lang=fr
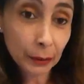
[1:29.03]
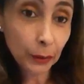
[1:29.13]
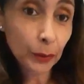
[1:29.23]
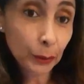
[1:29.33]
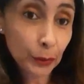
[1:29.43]

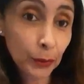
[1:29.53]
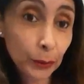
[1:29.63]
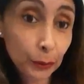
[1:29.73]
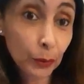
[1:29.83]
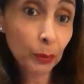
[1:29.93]
Surtout,
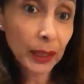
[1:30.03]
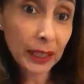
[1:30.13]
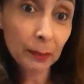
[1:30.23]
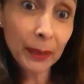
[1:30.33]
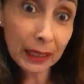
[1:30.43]
surtout,
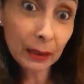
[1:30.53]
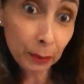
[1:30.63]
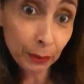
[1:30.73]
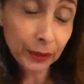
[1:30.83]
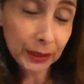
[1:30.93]
n'oubliez pas les
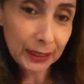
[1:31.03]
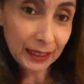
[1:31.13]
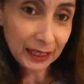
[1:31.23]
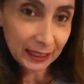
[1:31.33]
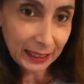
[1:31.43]
pouces. C'est
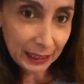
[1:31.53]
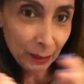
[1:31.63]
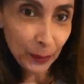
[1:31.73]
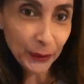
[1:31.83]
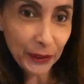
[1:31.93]
très, très
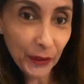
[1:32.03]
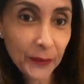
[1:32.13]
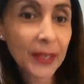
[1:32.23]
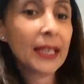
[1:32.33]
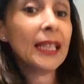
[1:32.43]
important.